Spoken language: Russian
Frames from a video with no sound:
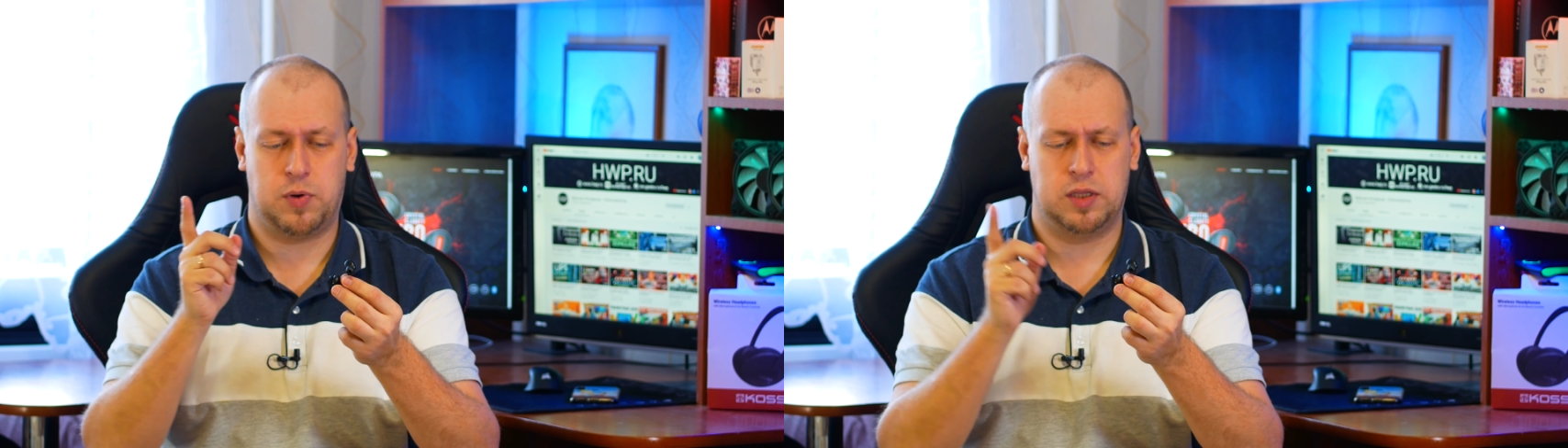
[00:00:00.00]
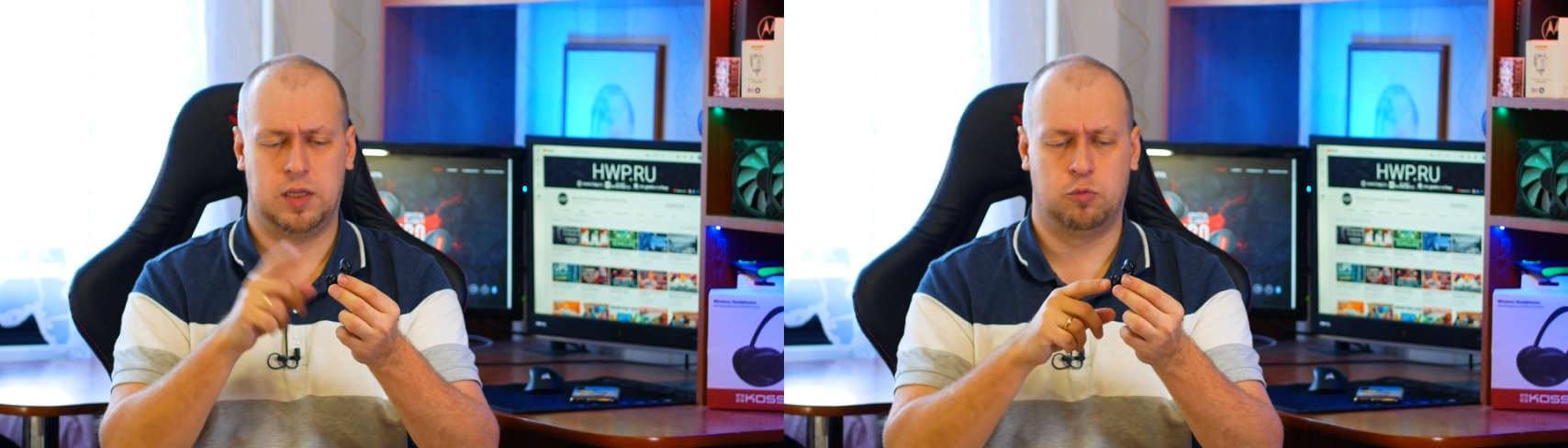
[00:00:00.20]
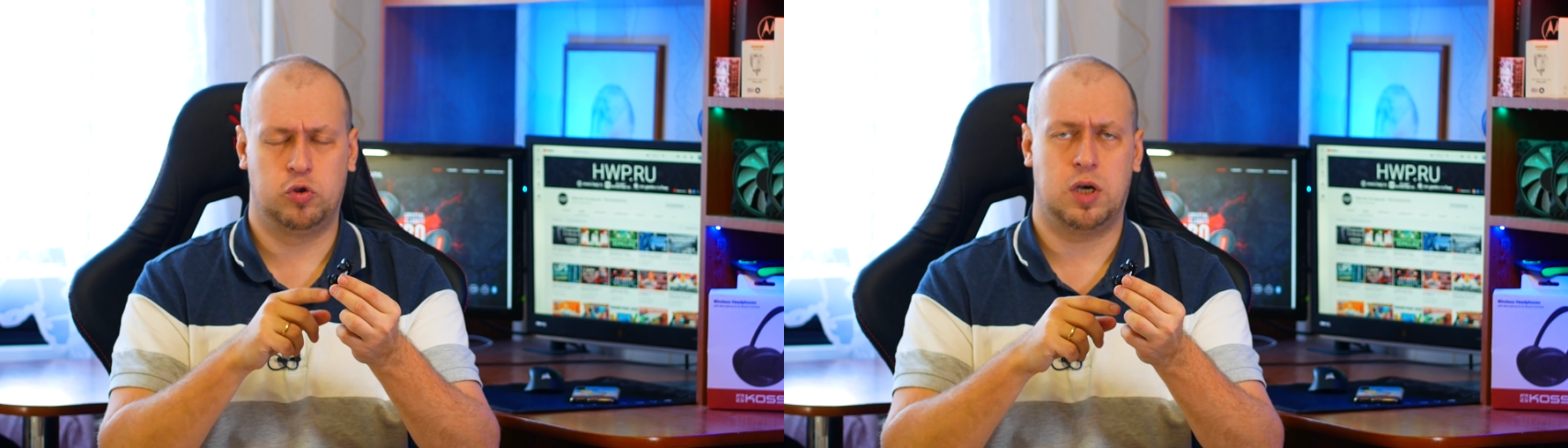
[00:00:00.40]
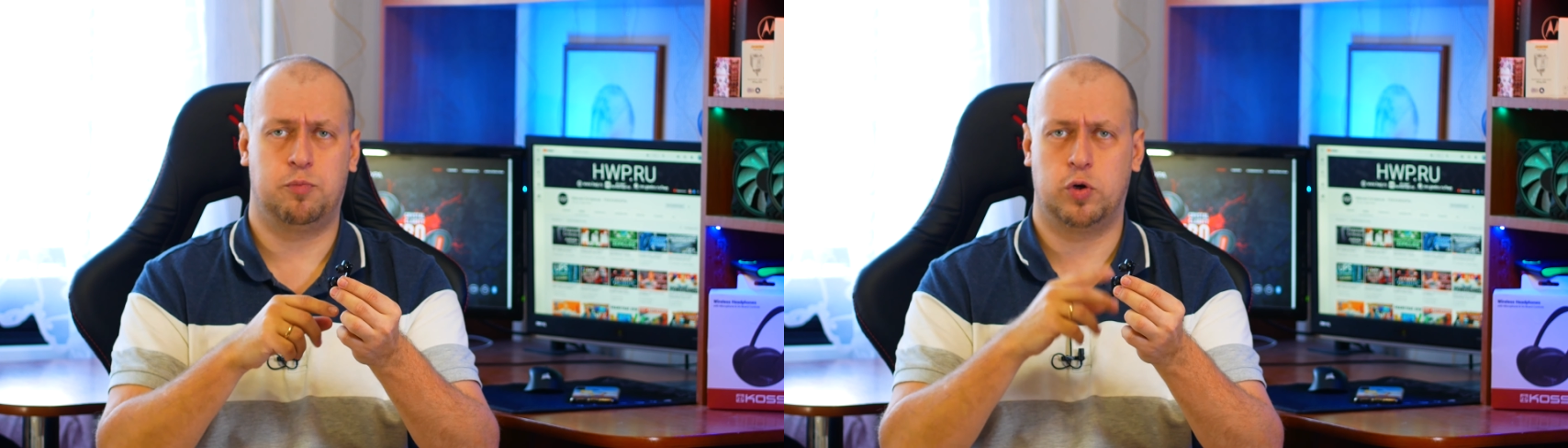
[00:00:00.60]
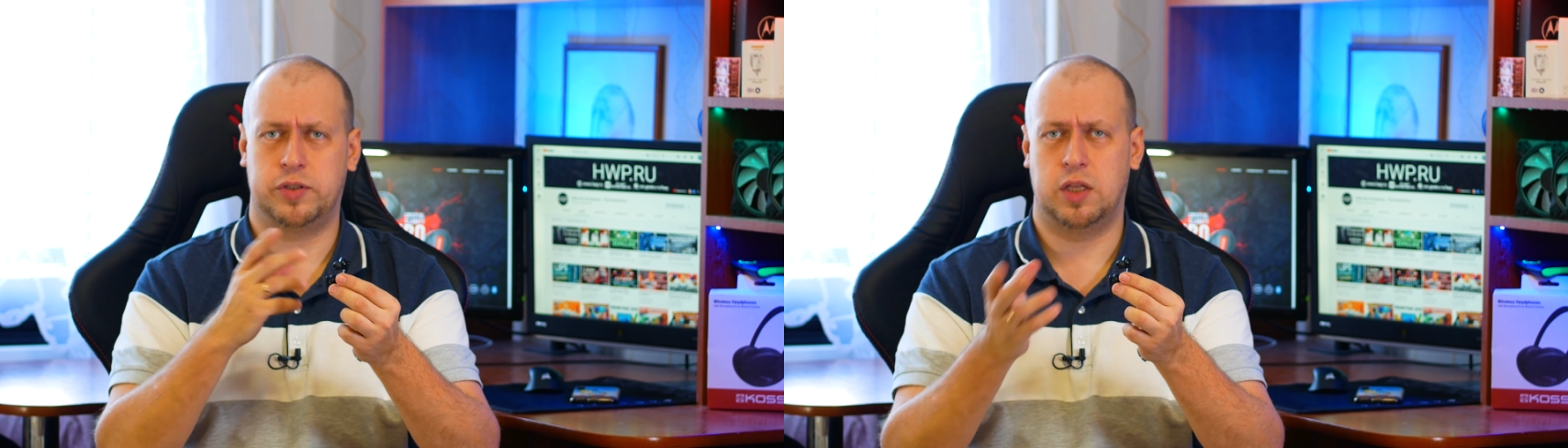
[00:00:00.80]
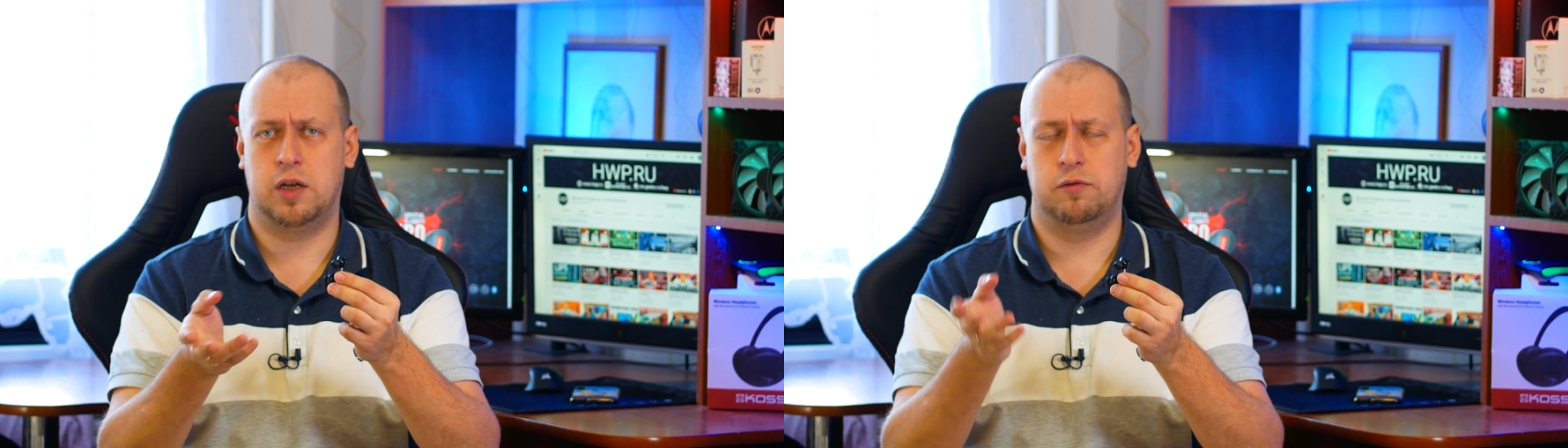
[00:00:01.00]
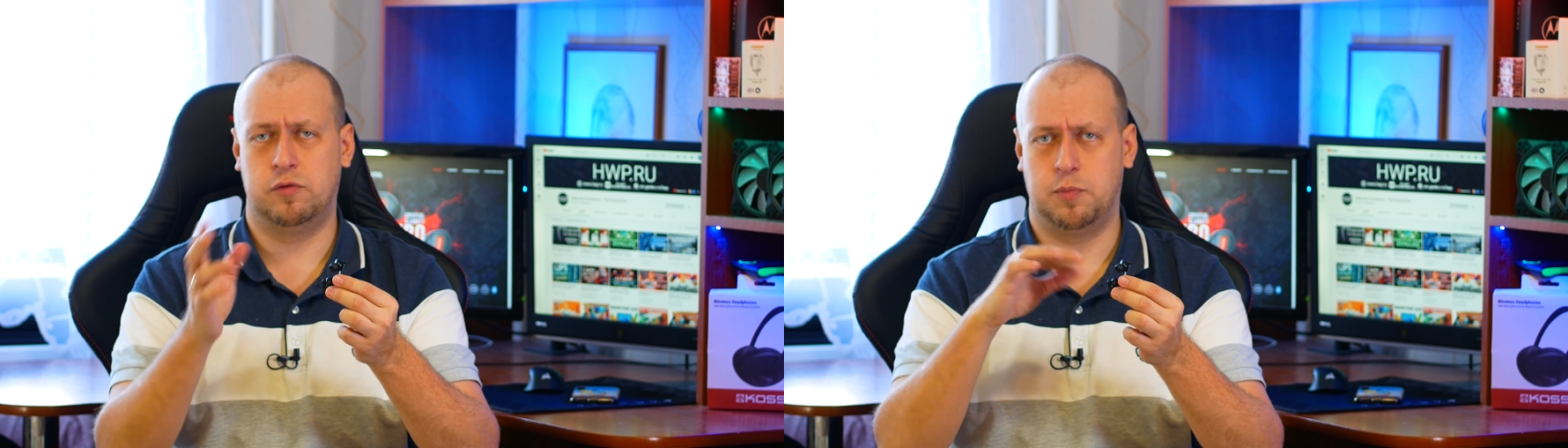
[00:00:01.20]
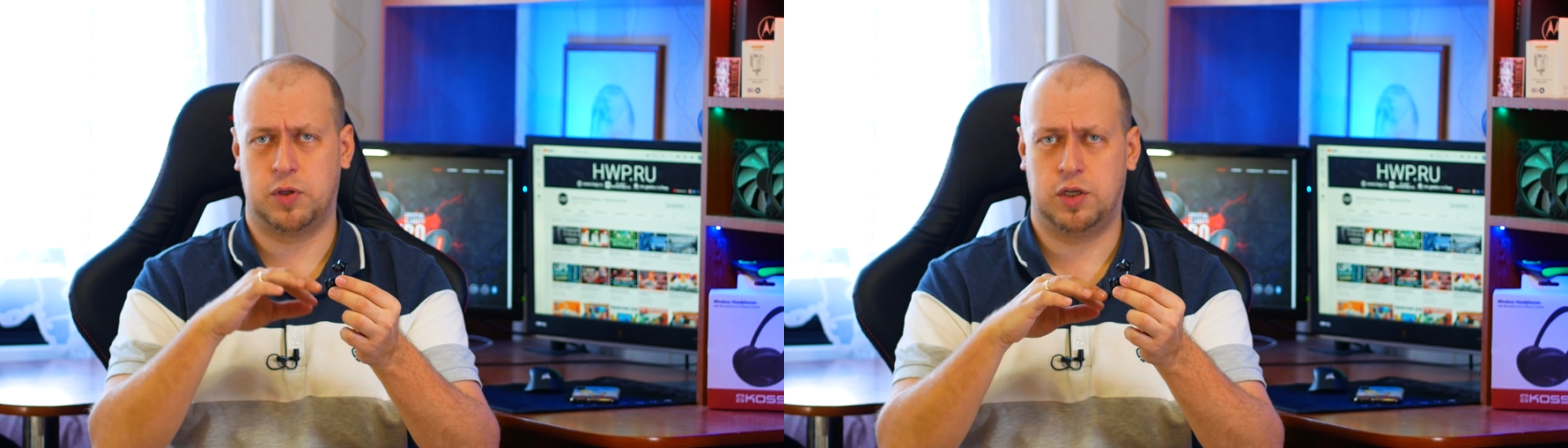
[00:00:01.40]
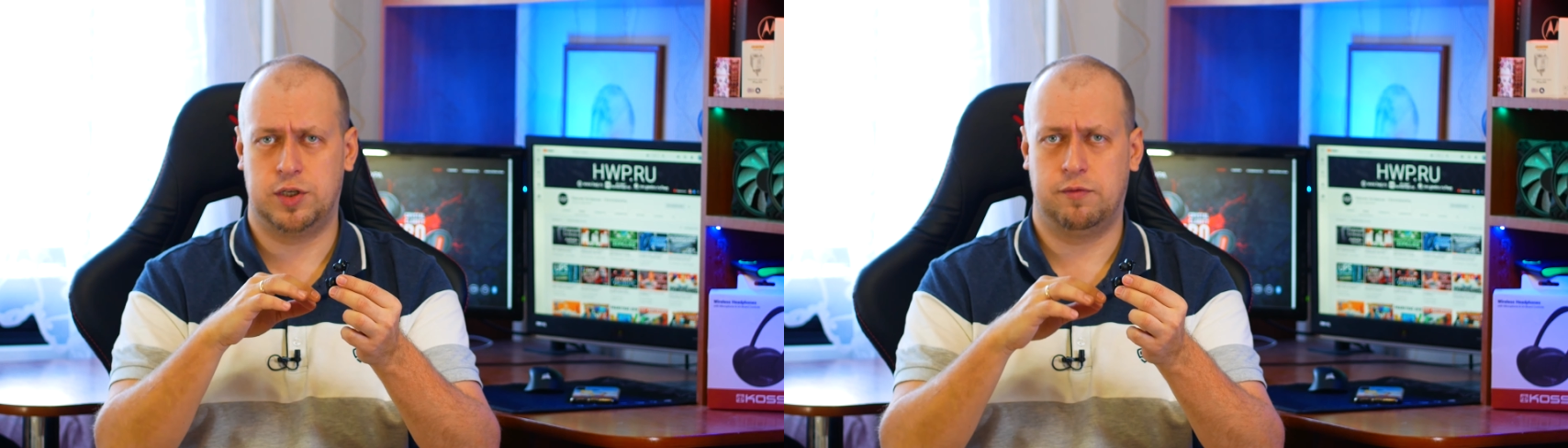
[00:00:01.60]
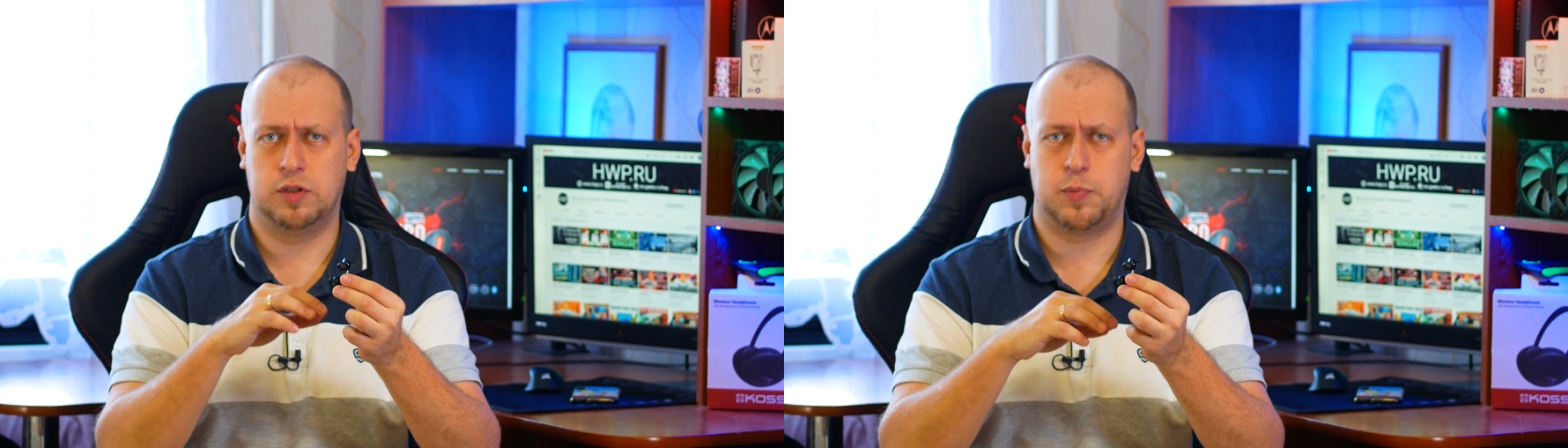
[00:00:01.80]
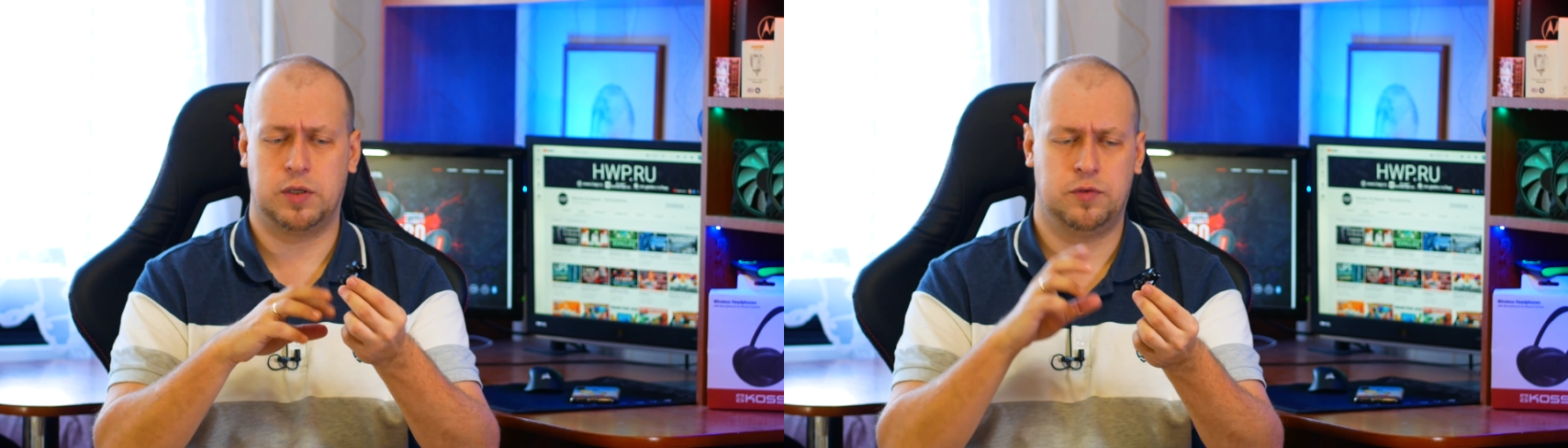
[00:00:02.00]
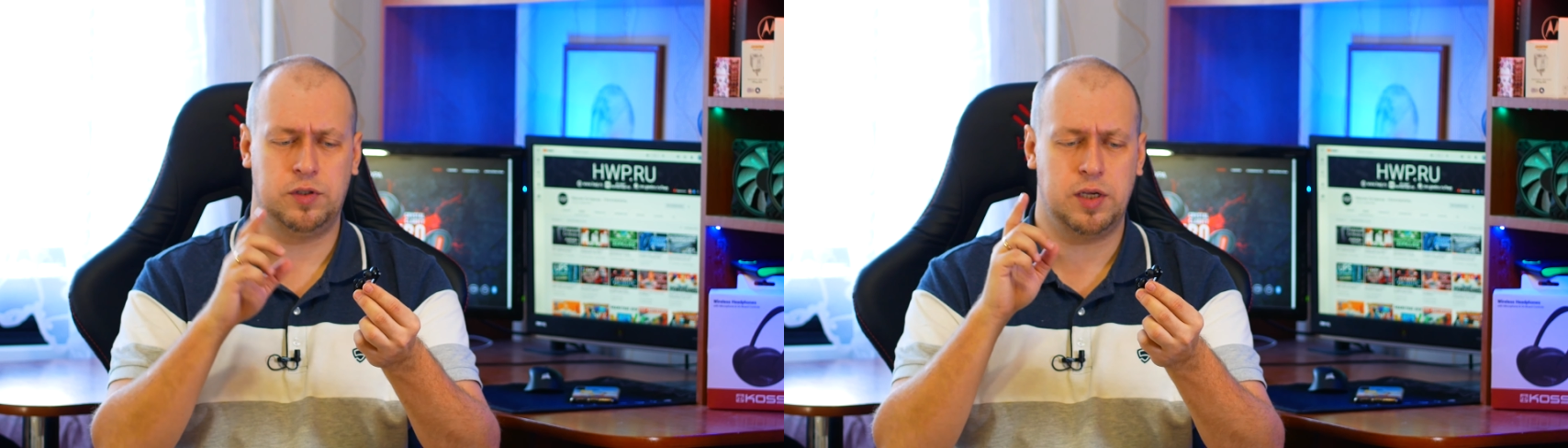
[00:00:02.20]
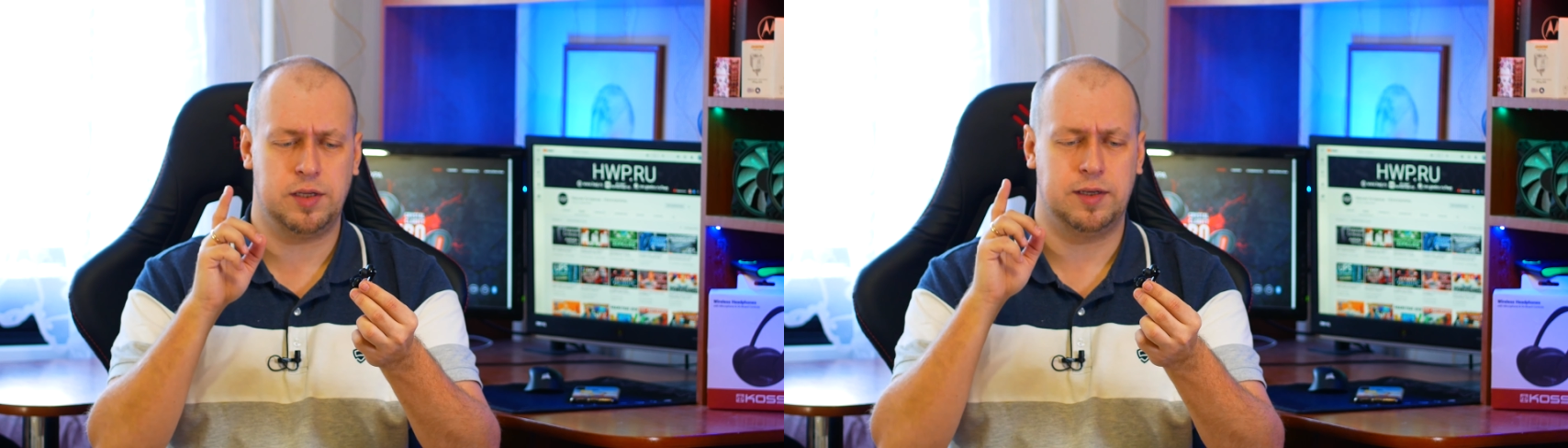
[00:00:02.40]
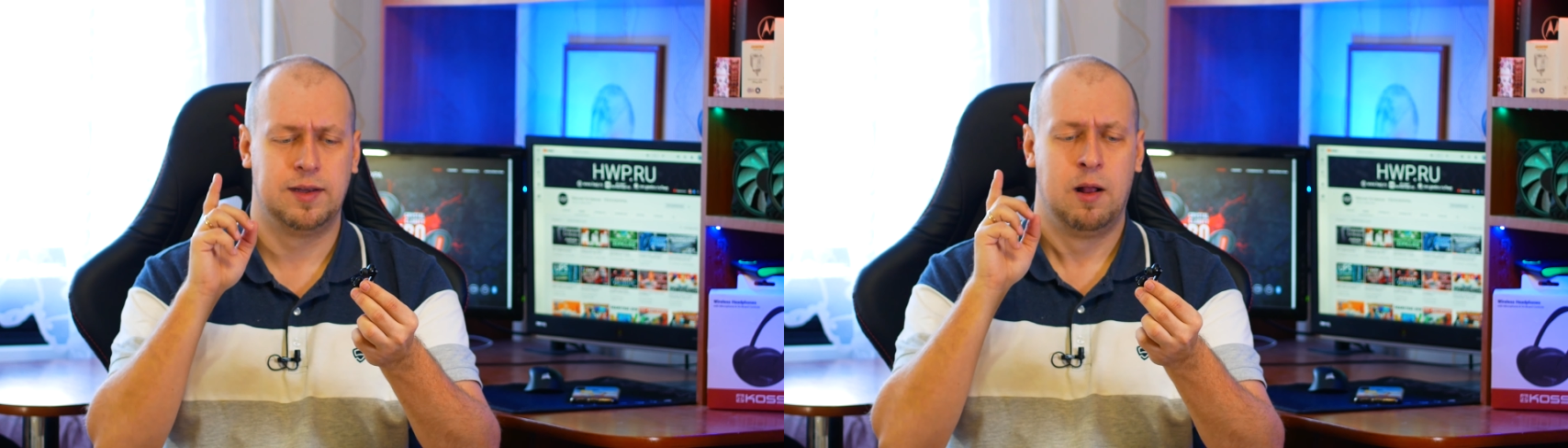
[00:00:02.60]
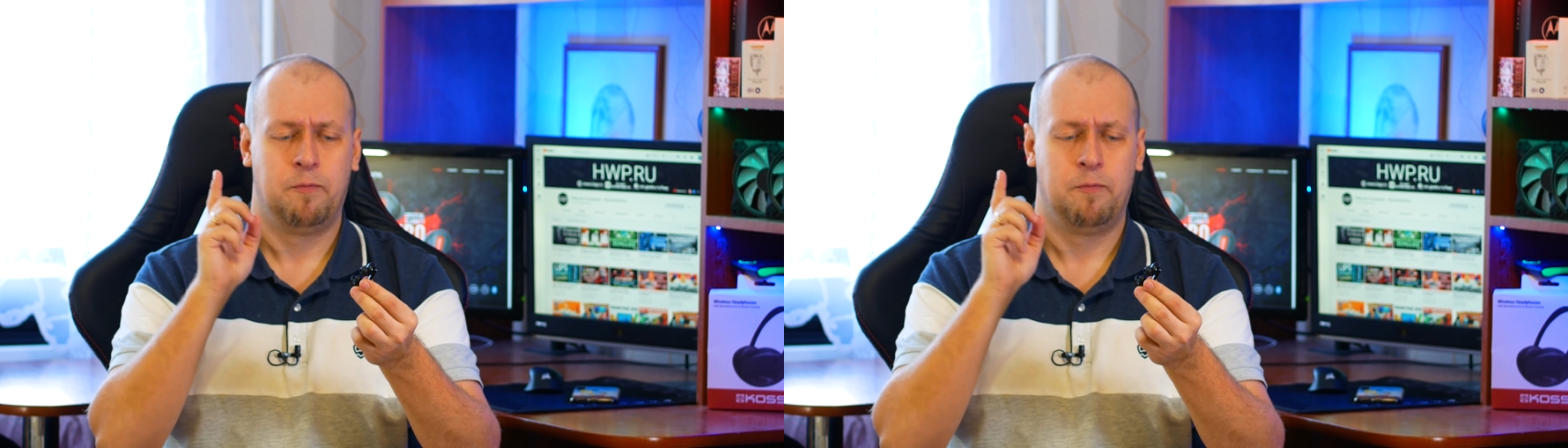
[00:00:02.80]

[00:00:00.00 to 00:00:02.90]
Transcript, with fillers: по одному тапу останавливаем, продолжаем воспроизведение.